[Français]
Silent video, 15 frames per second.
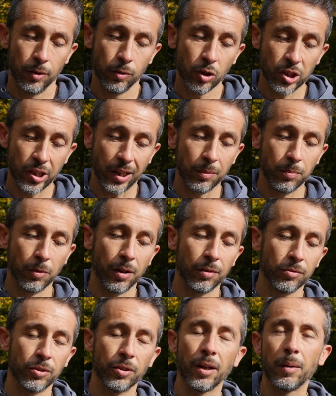Donc chaque mois,
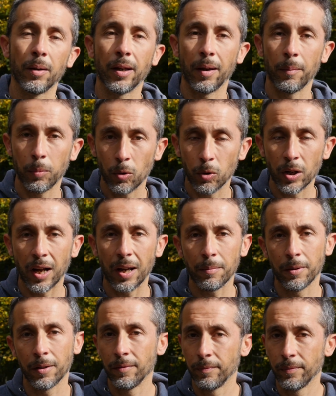vous aurez un,
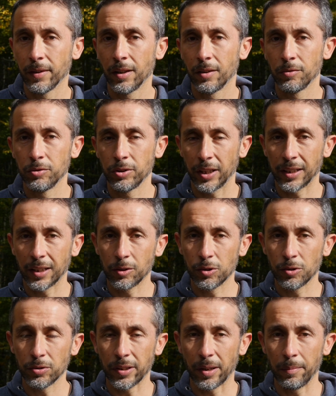programme, vous aurez quelque
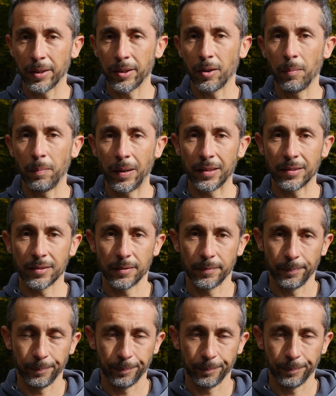chose à mettre en place.